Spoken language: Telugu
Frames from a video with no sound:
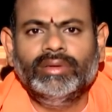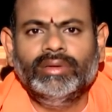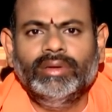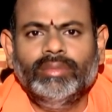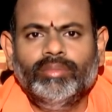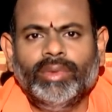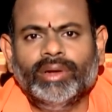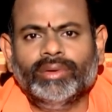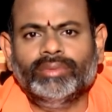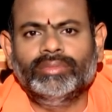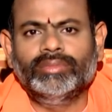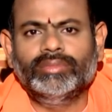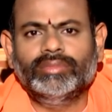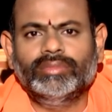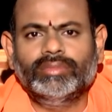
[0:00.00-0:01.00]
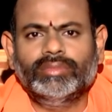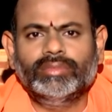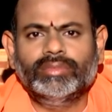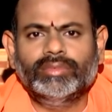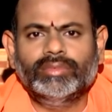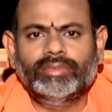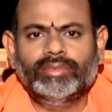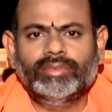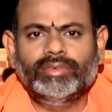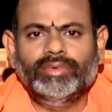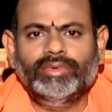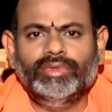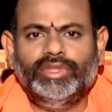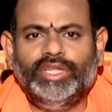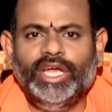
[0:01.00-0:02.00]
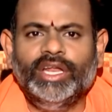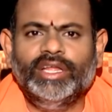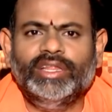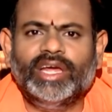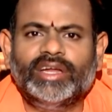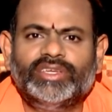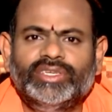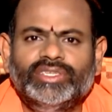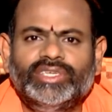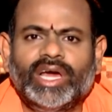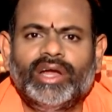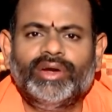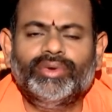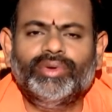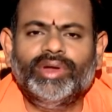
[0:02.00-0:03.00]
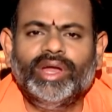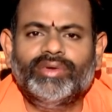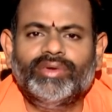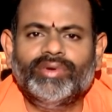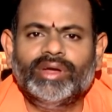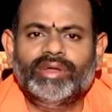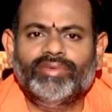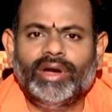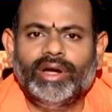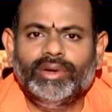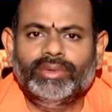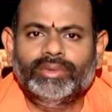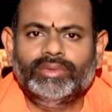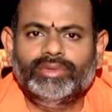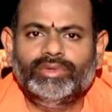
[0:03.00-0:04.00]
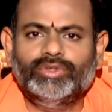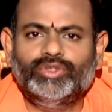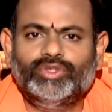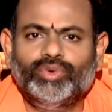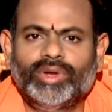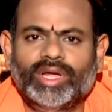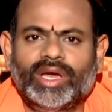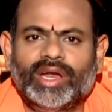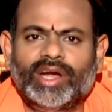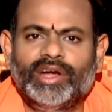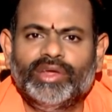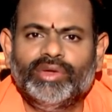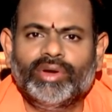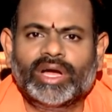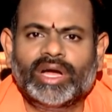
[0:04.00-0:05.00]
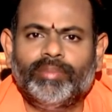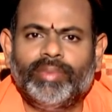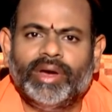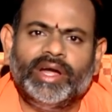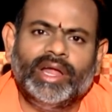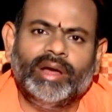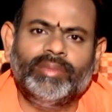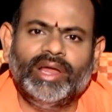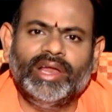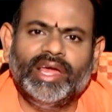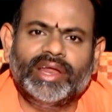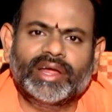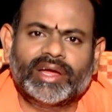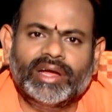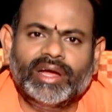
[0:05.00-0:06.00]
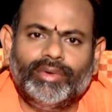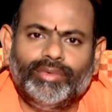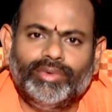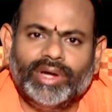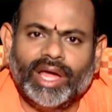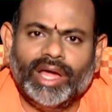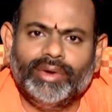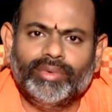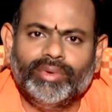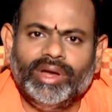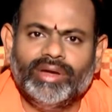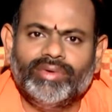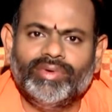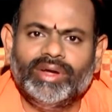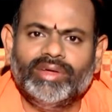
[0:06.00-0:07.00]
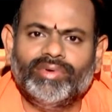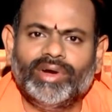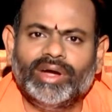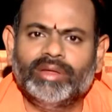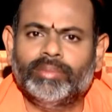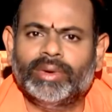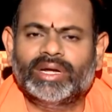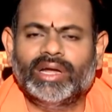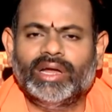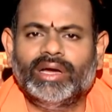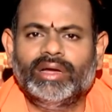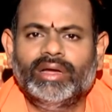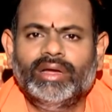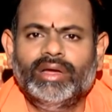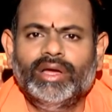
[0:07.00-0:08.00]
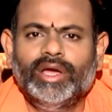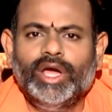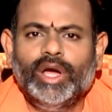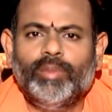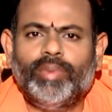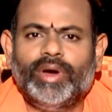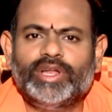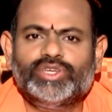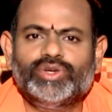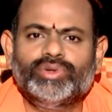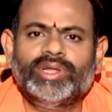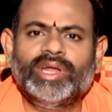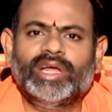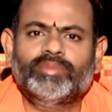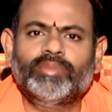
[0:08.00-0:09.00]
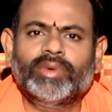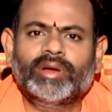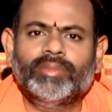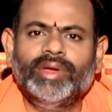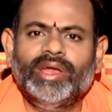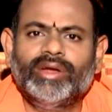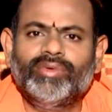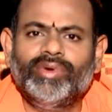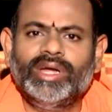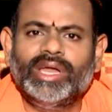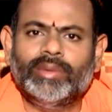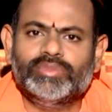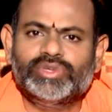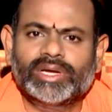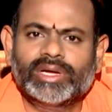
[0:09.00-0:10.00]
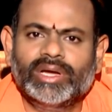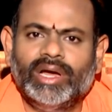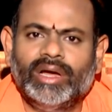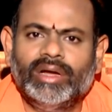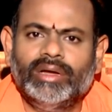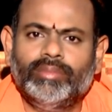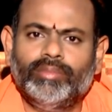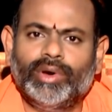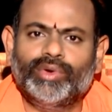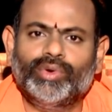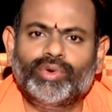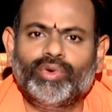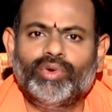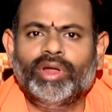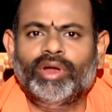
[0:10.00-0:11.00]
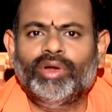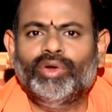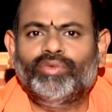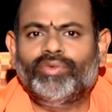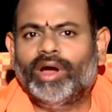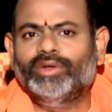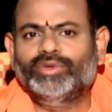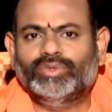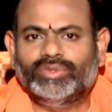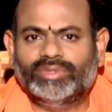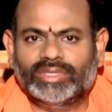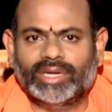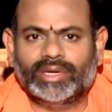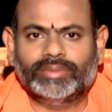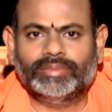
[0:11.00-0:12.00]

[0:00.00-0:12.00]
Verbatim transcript: మనం దీన్ని దర్శించాలనుకునేటువంటి వాళ్ళు సూర్యగ్రహణం యొక్క పరిణామాలు ఏ రకంగా ఉంటాయనుకునేటువంటి వాటి పట్ల పరిశోధనాత్మకమైనటువంటి అంశంగా మరో కోణంలో వాళ్ళు చూస్తారు